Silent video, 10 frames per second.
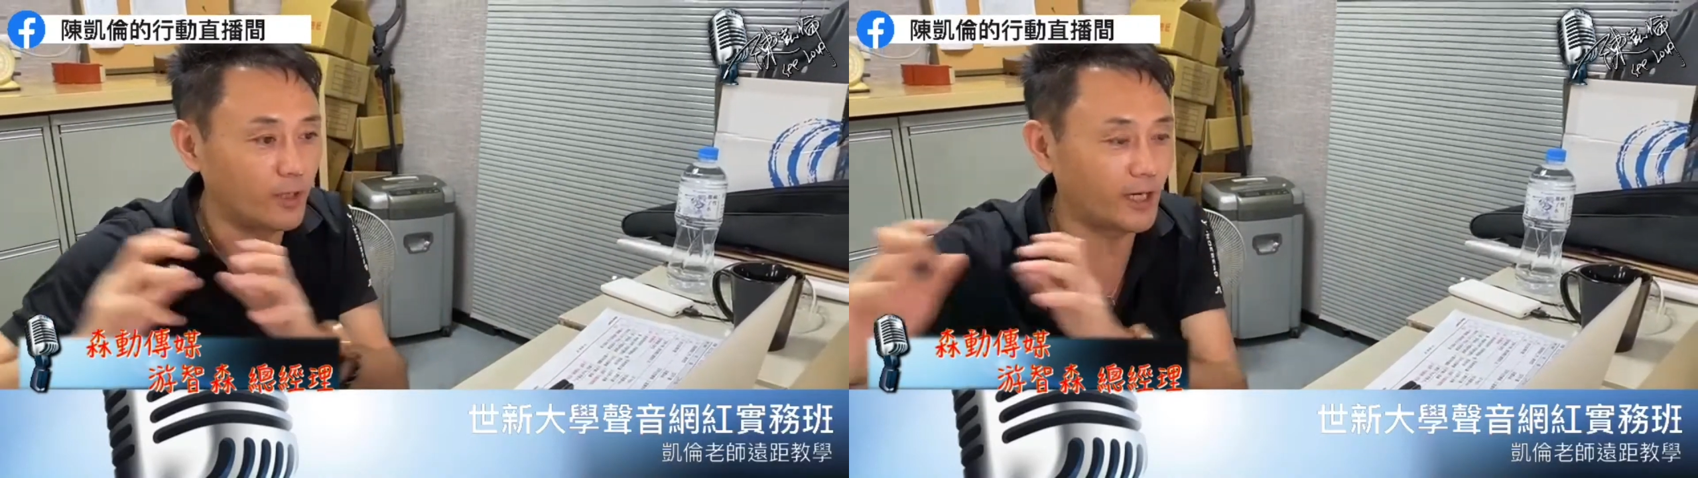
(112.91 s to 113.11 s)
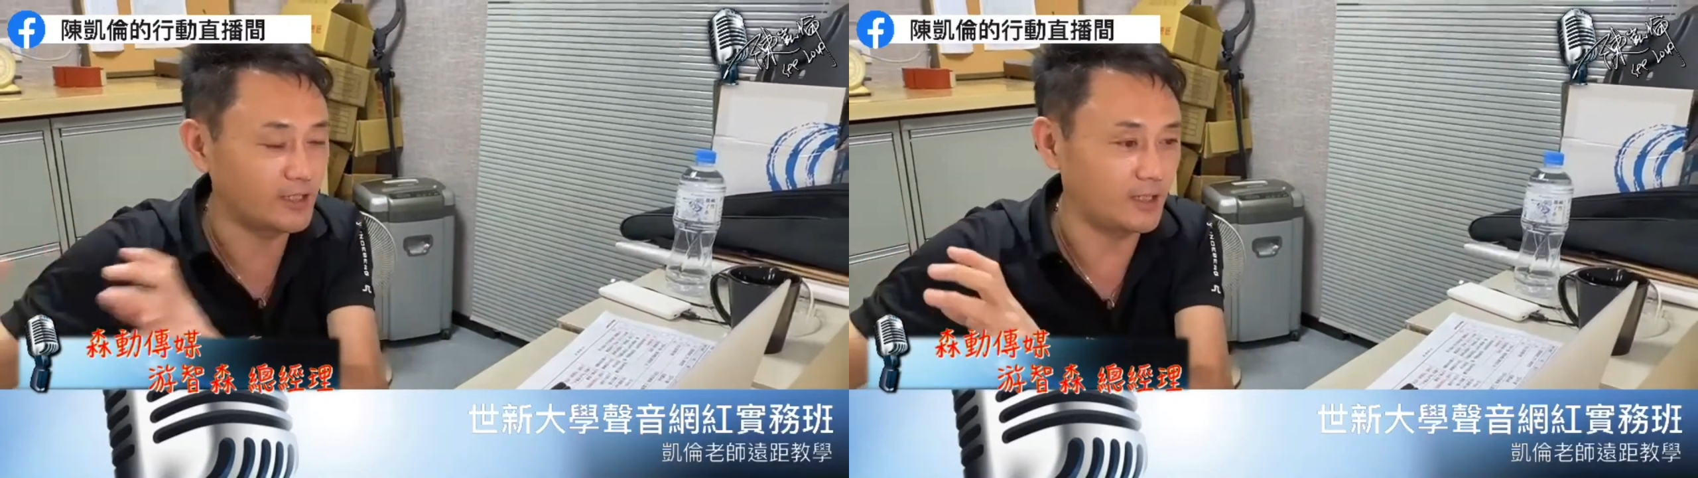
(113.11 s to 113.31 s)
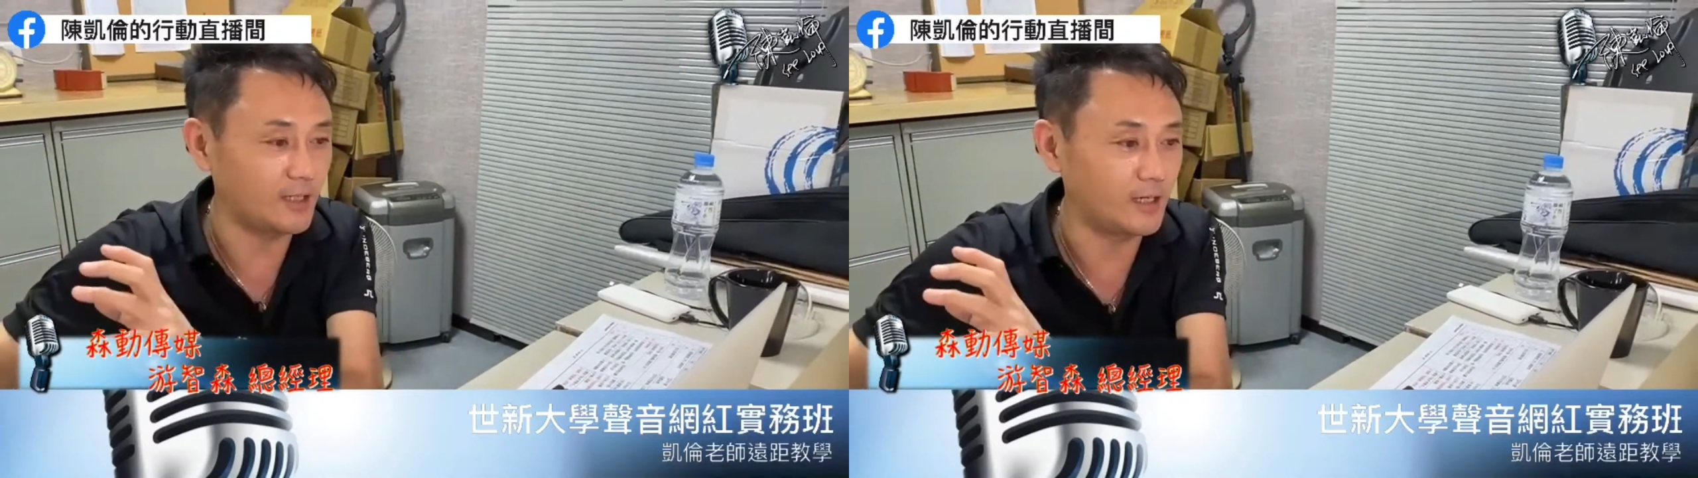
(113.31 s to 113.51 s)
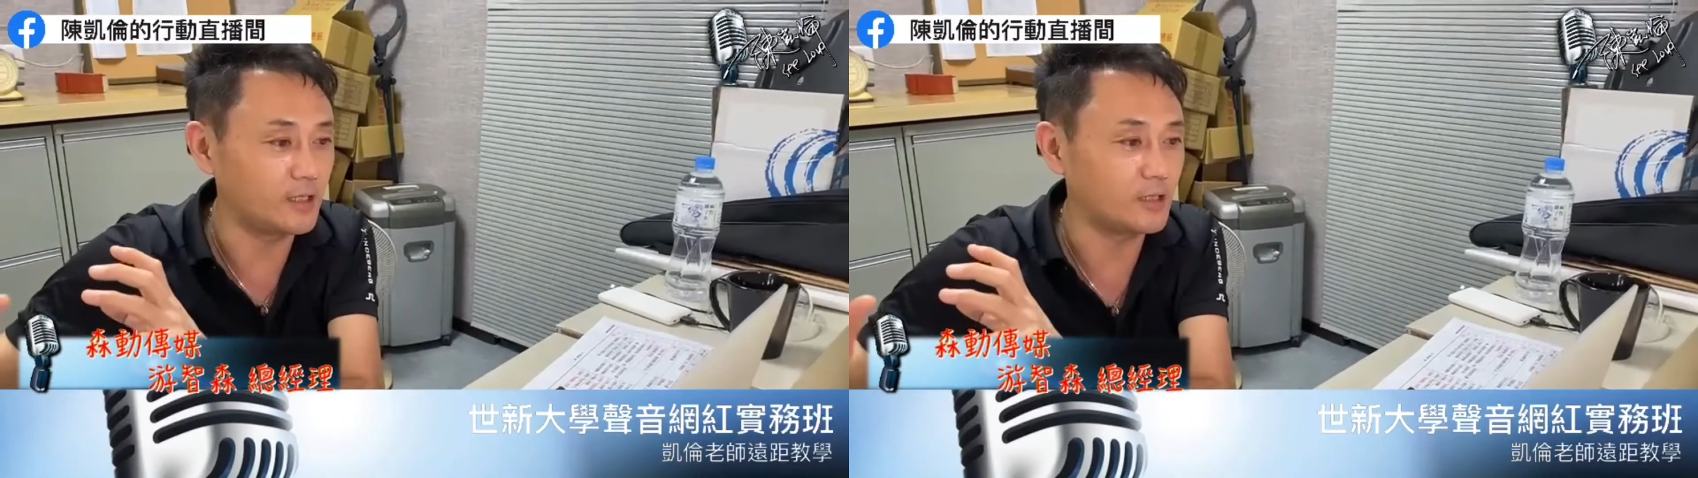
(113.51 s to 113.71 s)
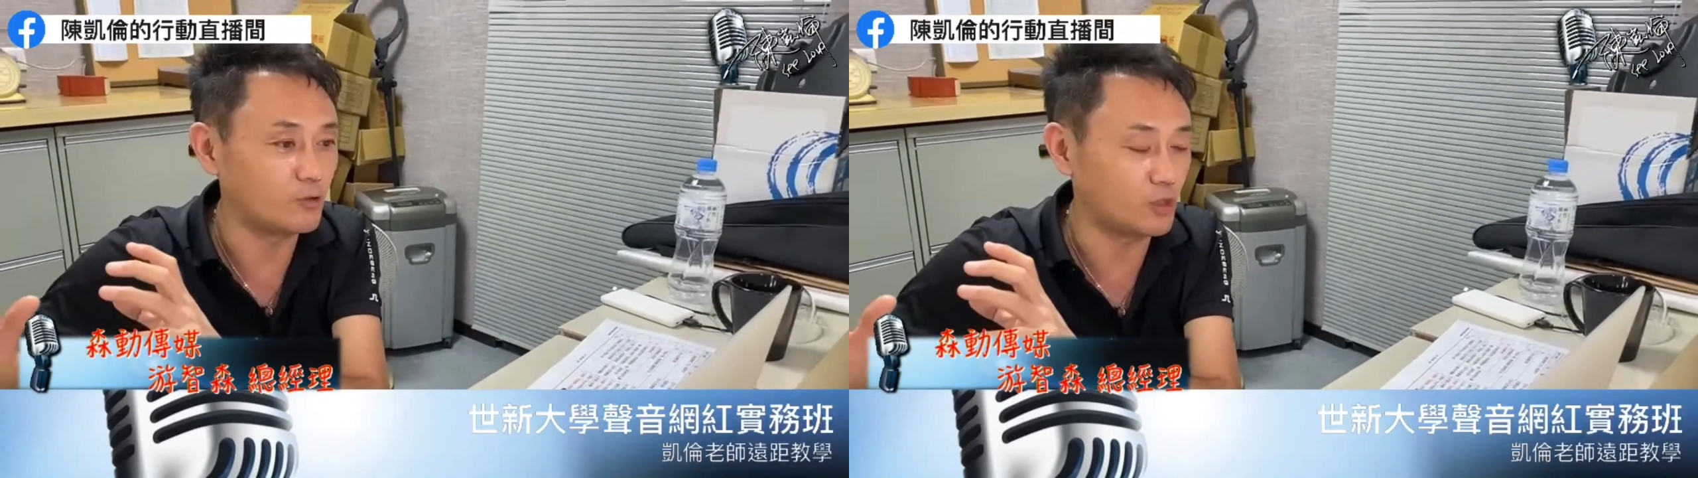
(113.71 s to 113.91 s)

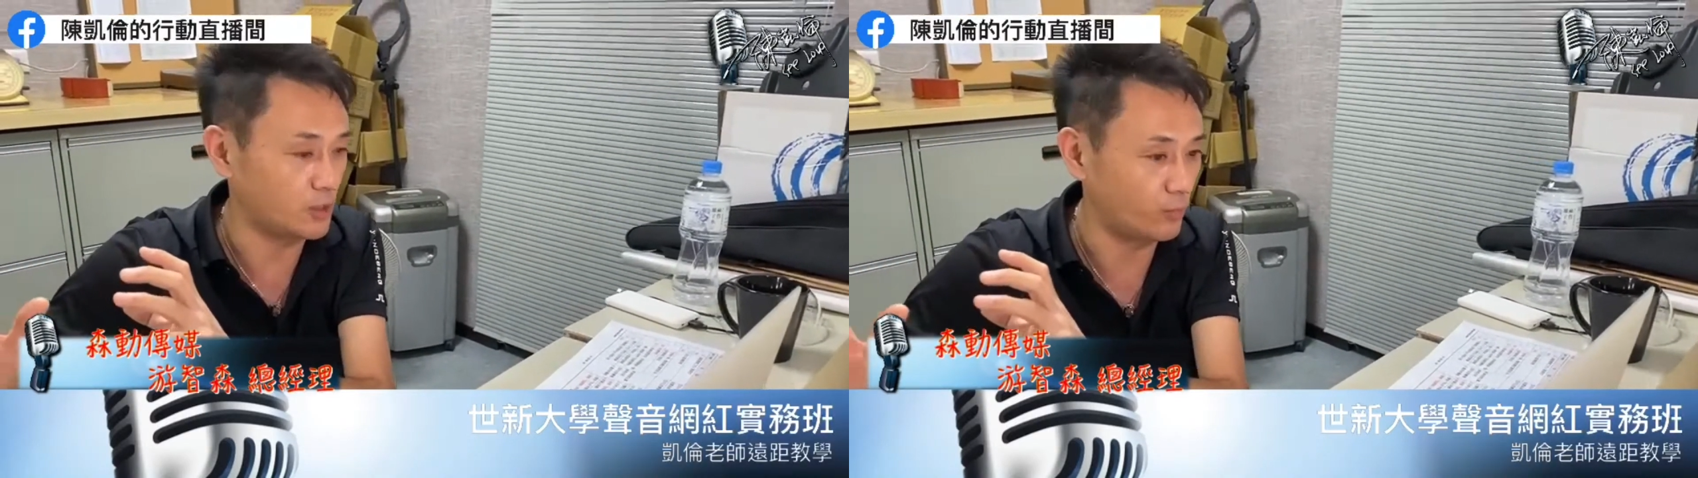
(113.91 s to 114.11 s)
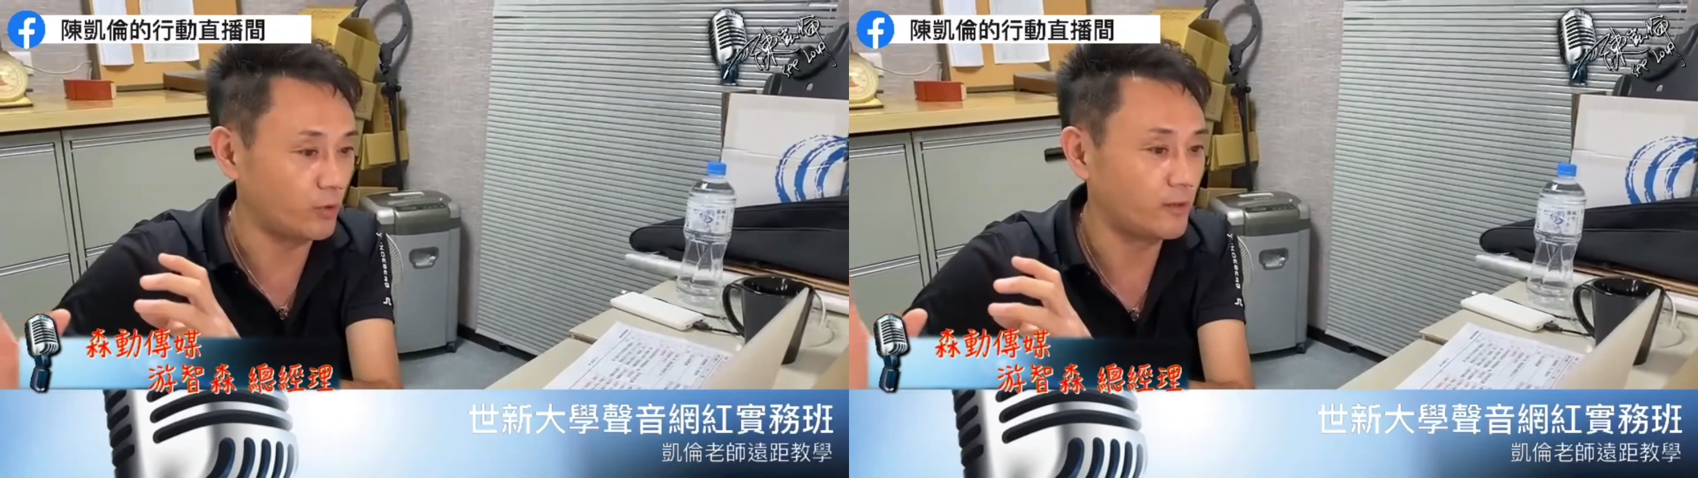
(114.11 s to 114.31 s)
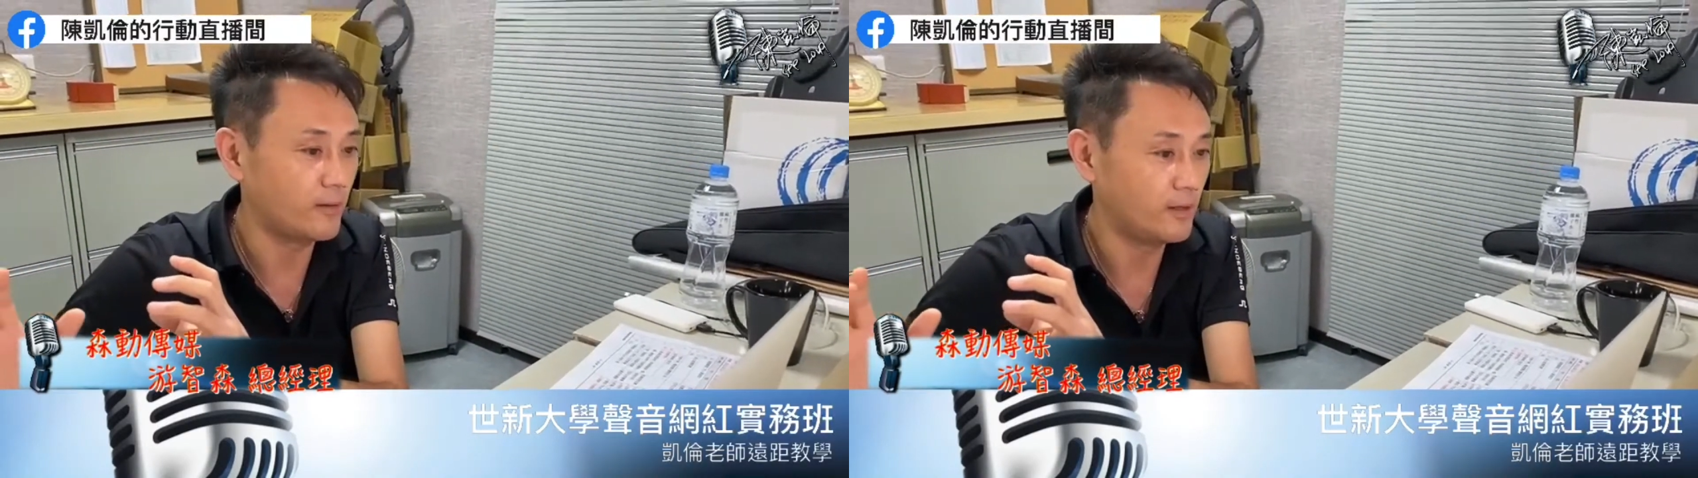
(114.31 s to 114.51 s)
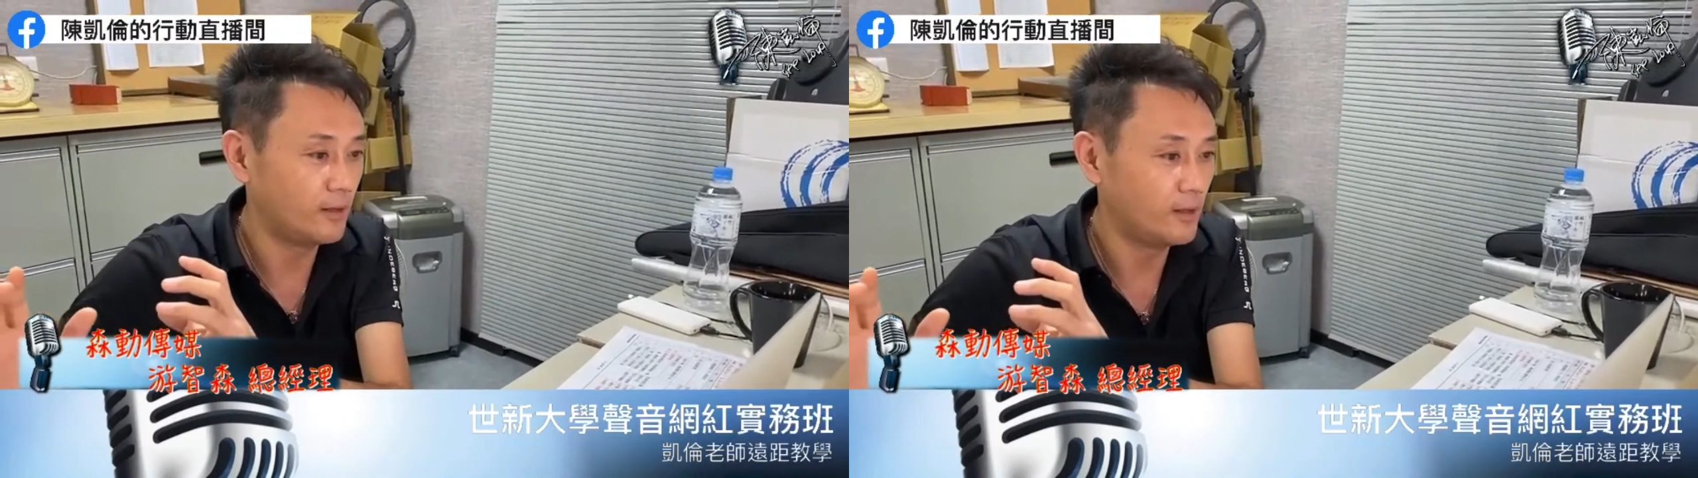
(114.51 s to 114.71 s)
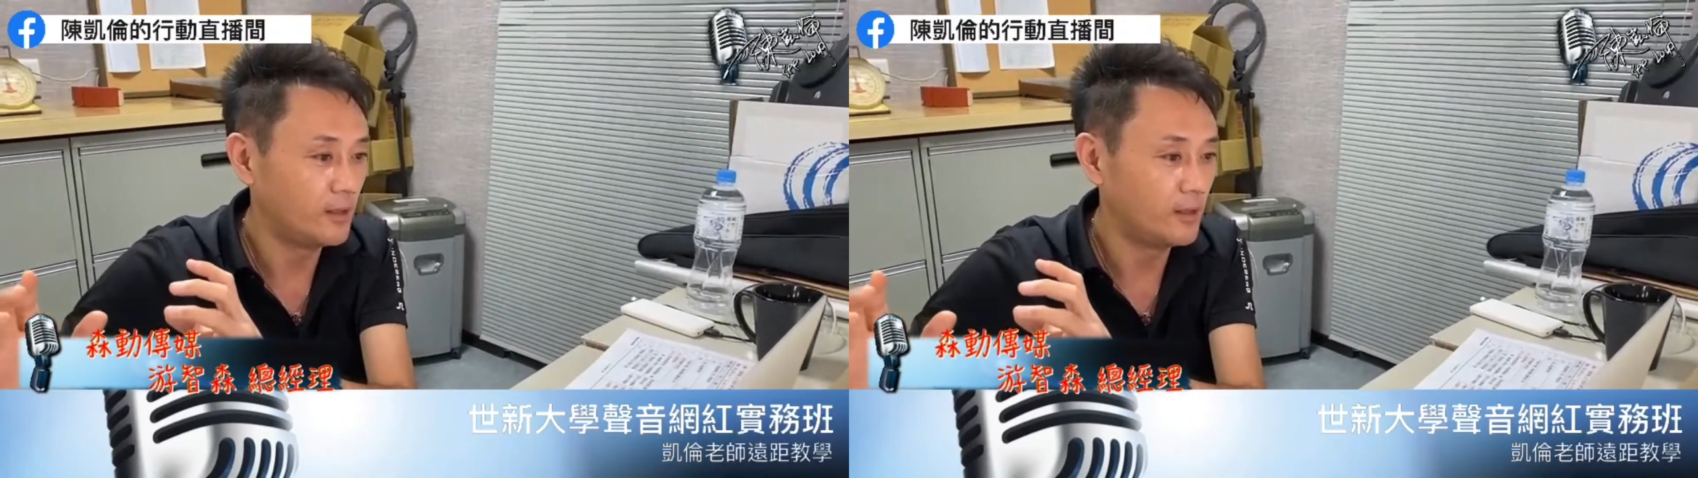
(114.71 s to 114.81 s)
broadcasting 概念在做直播，